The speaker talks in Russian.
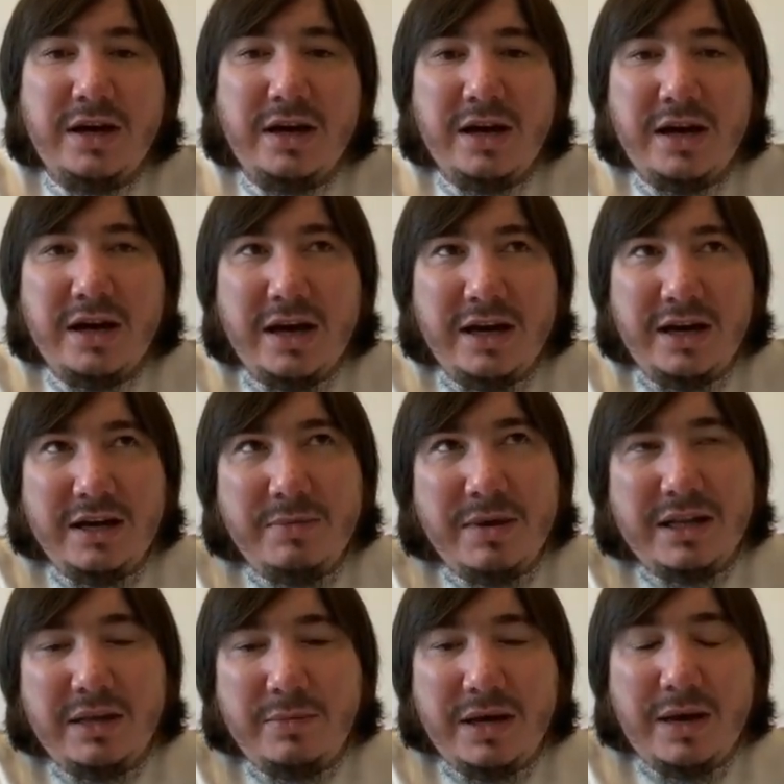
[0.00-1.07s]

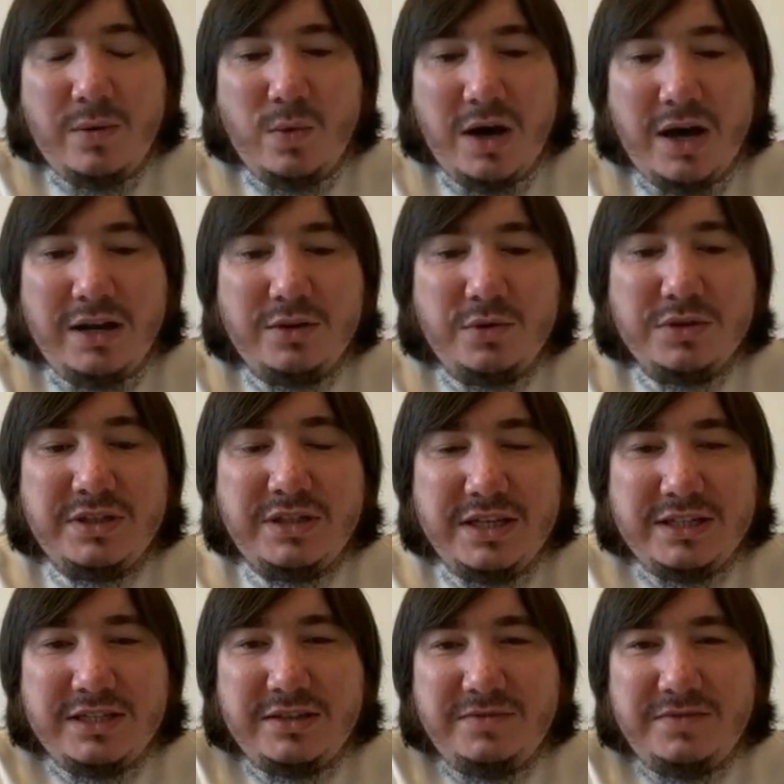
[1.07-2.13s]
аль-айбада билямваль. То есть
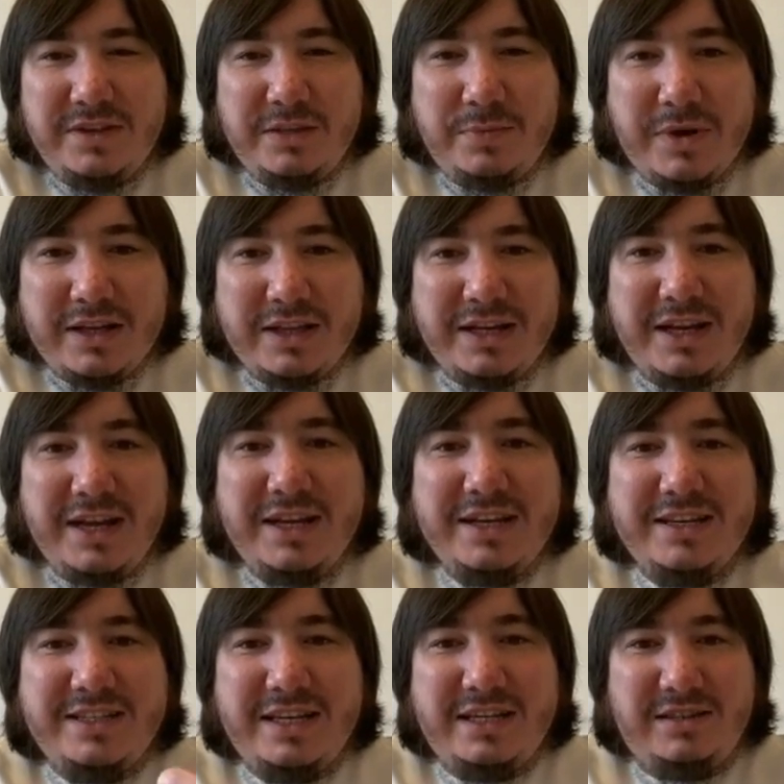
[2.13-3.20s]
есть вид
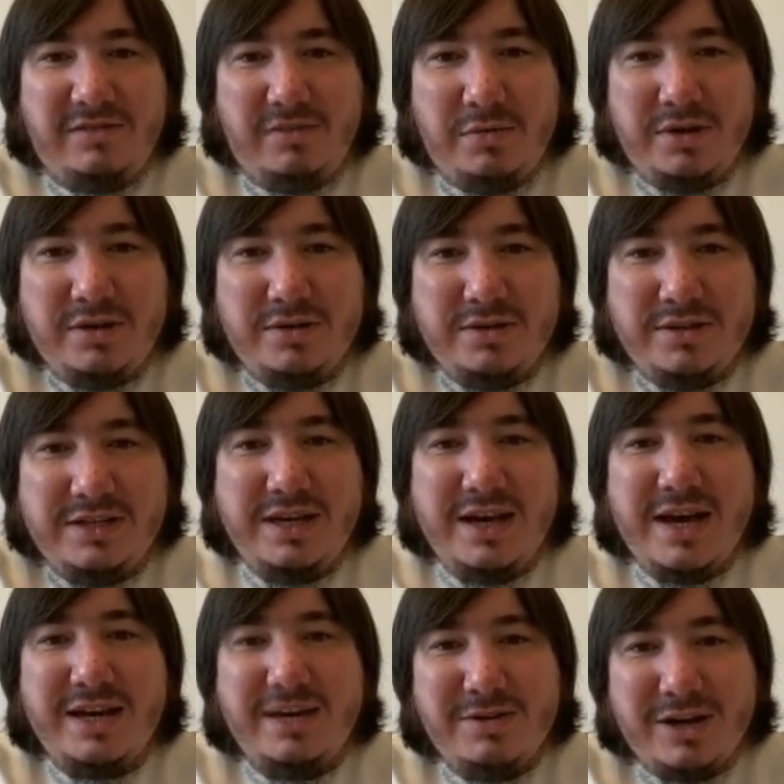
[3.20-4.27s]
поклонения действиями,
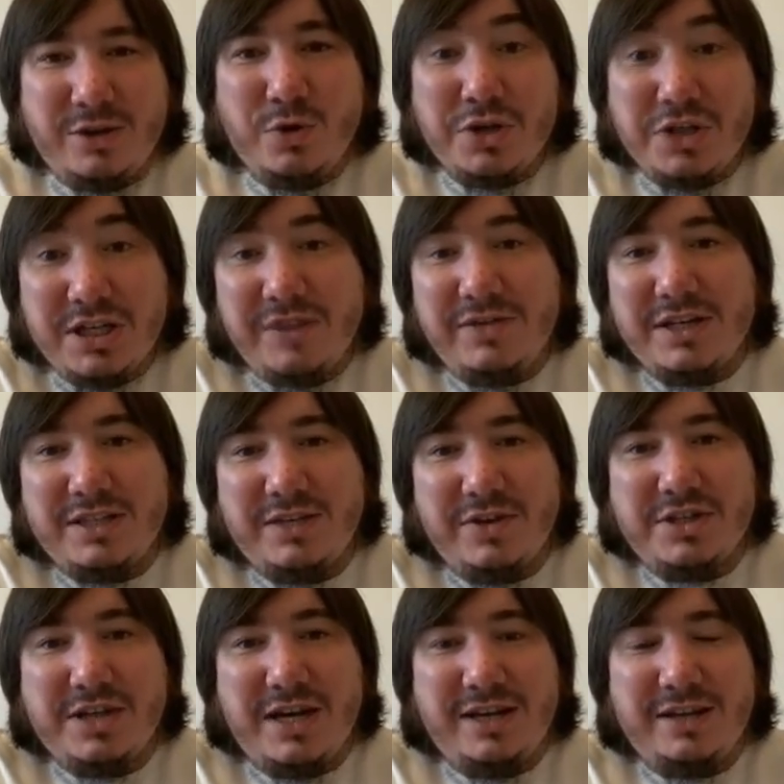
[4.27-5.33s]
деяниями, которые человек
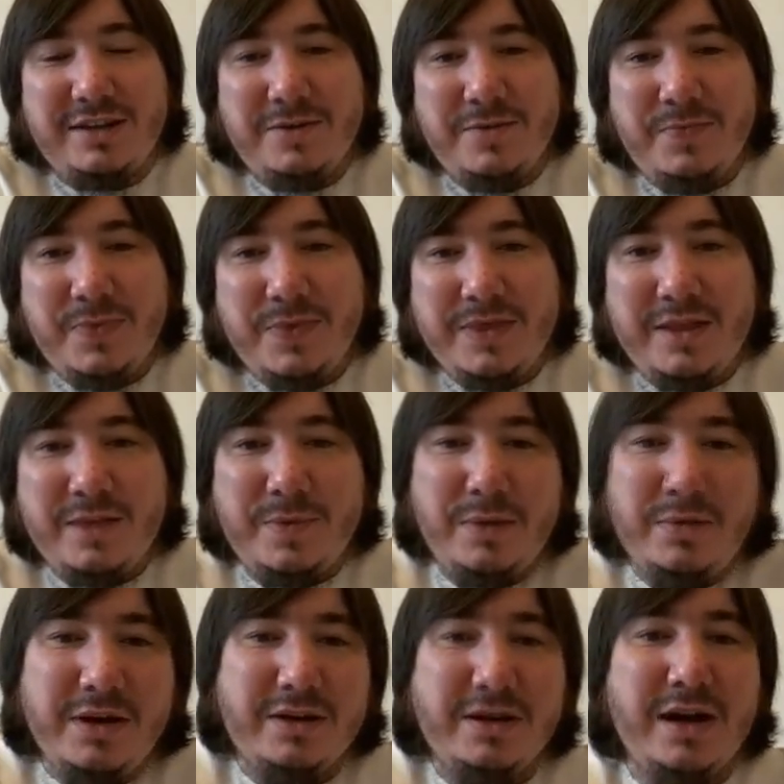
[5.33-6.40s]
совершает.
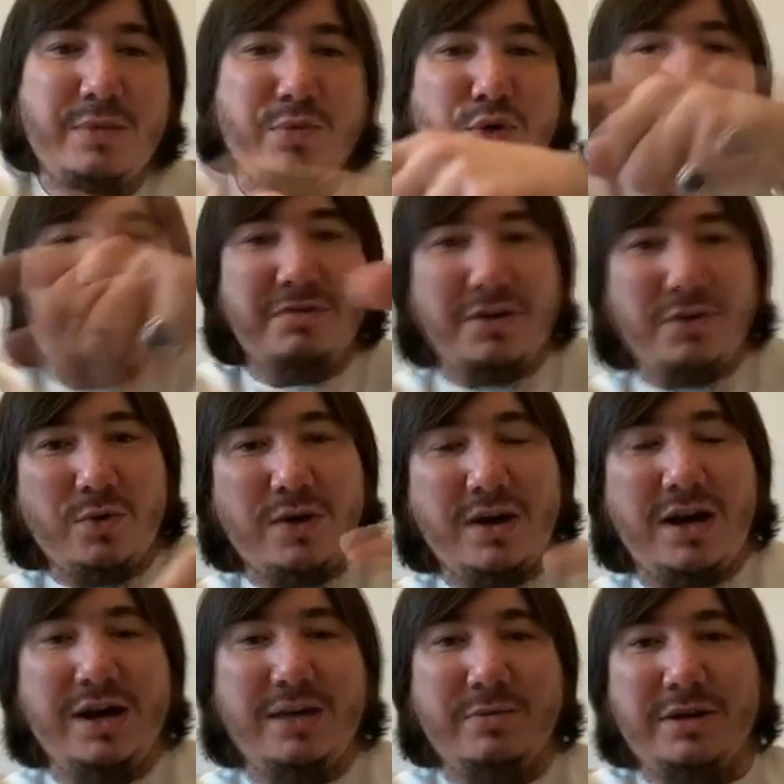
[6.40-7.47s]
Например, обход вокруг
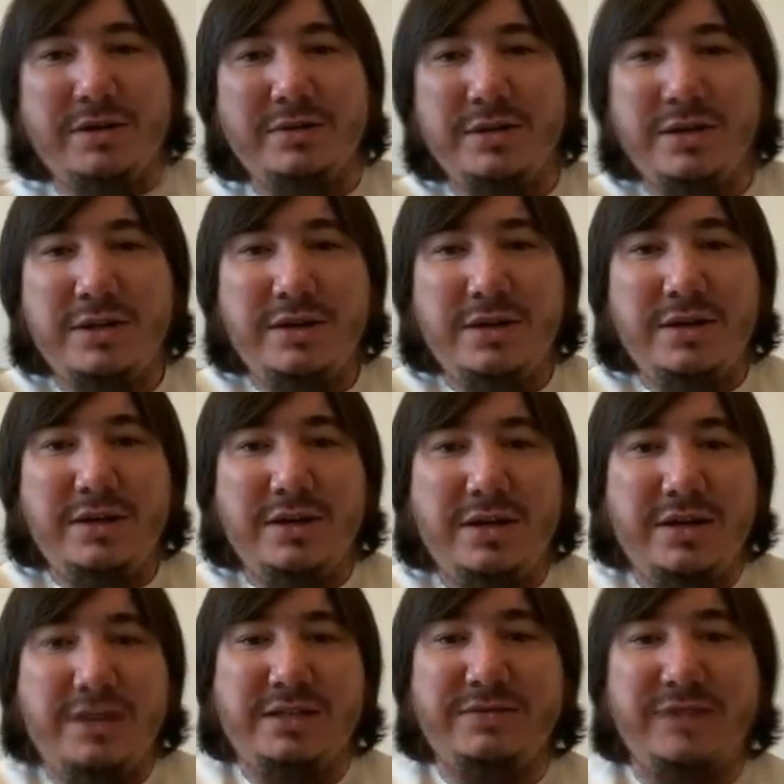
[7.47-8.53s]
Каабы,
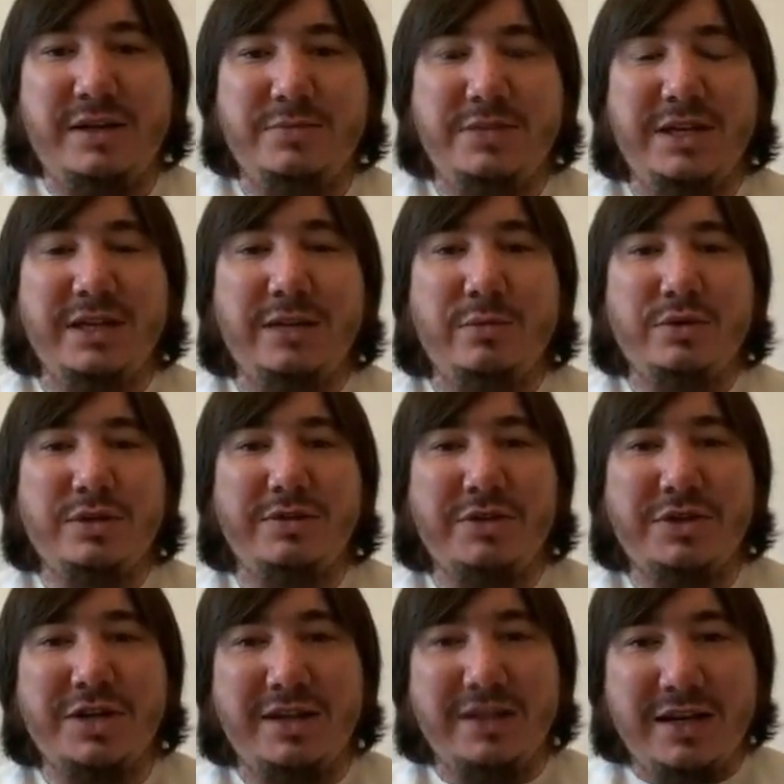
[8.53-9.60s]
своим телом он
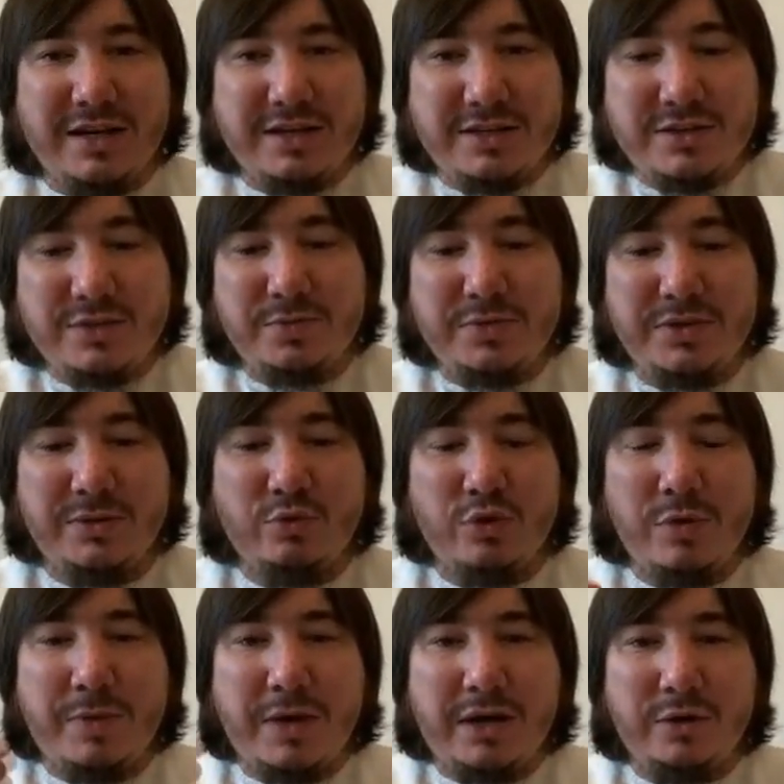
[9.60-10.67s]
совершает, да,
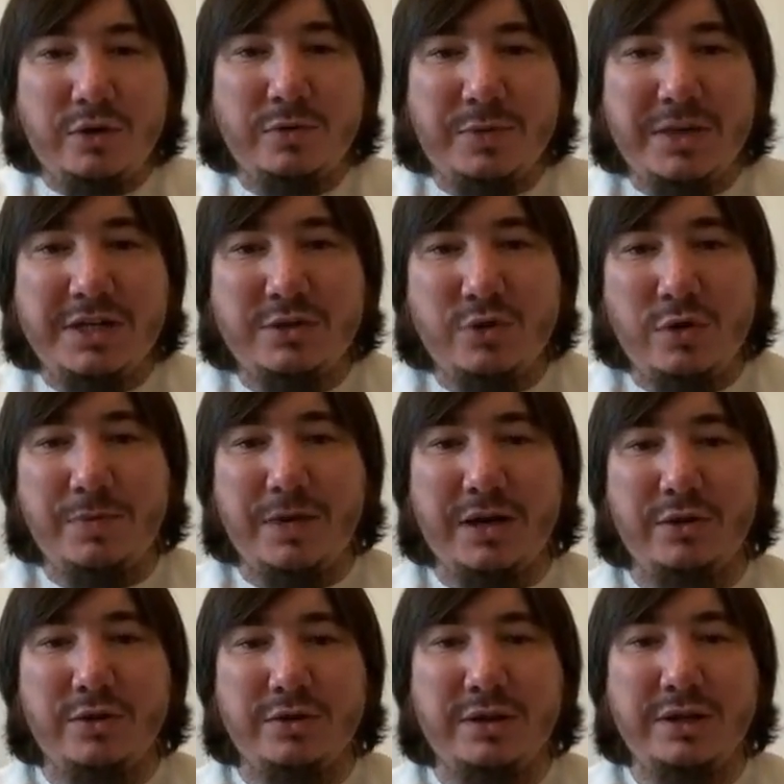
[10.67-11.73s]
земной поклон, поясной
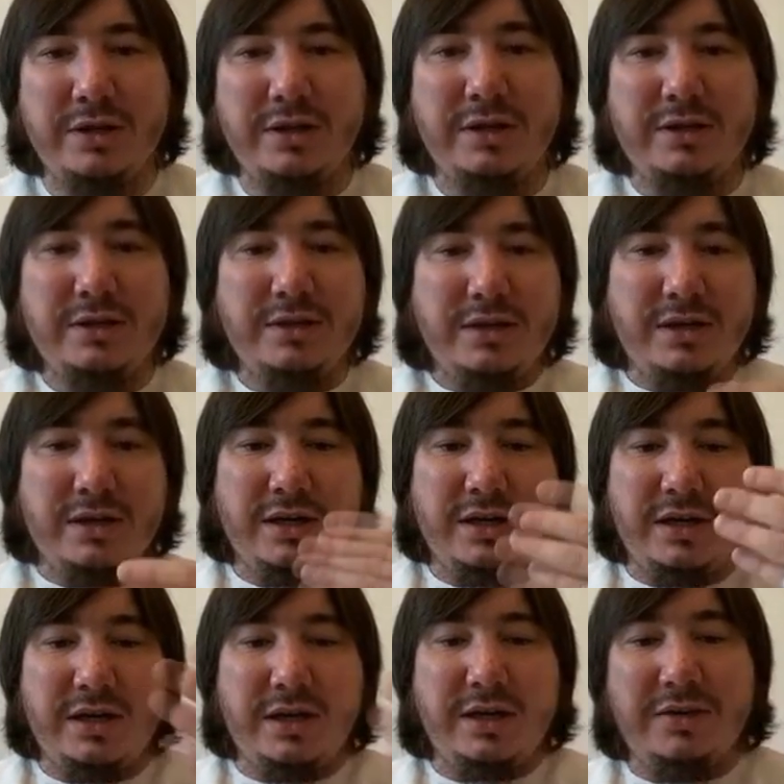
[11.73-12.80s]
поклон,
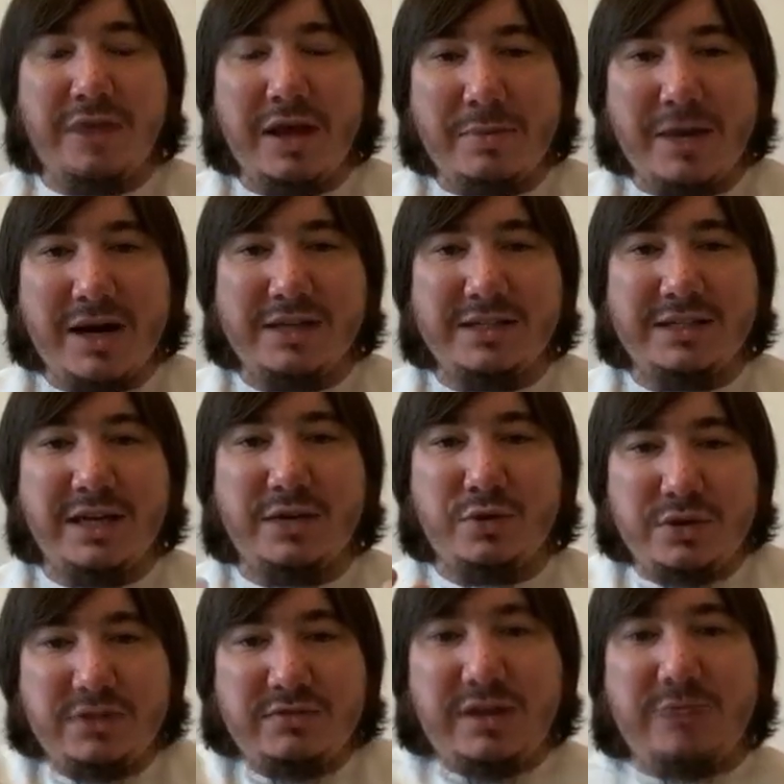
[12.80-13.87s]
намаз, да, то
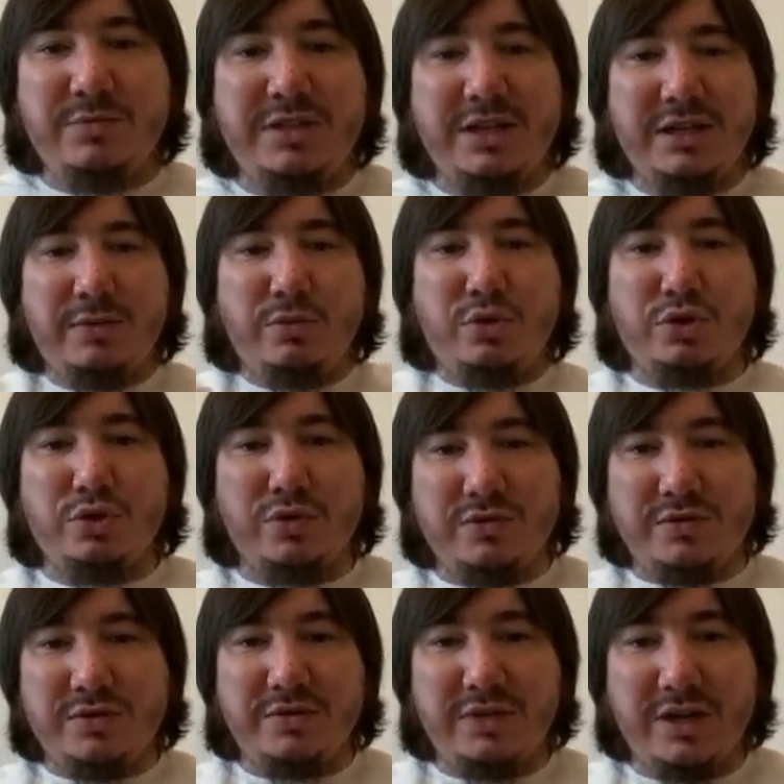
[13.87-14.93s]
есть своим телом то, что он